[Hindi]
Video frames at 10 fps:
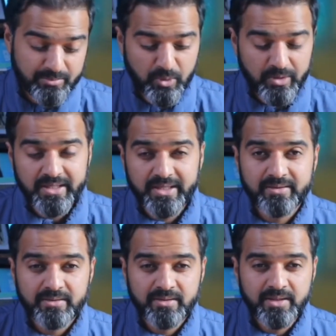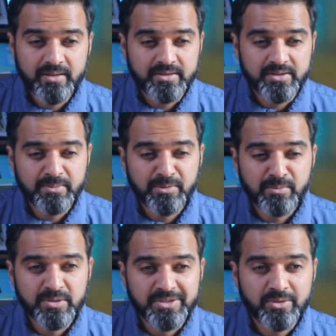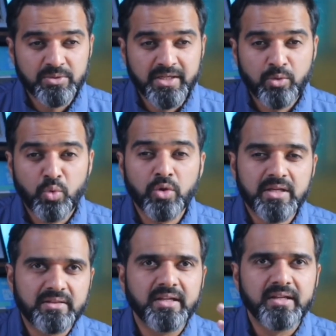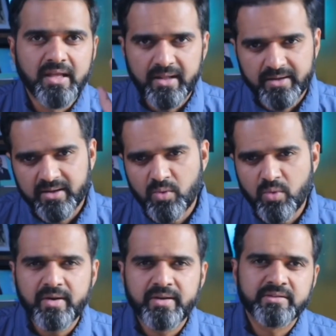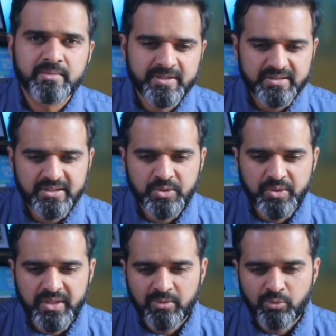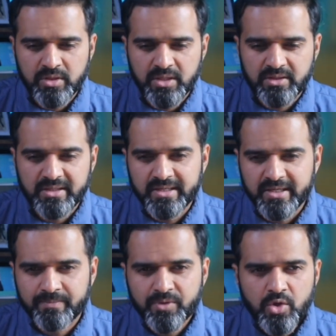बोलते हैं ज़रबुलमसल होता है कि उड़ता तील ले लेना उन्होंने ज़बरदस्ती जो है ना वो उड़ता तील लिया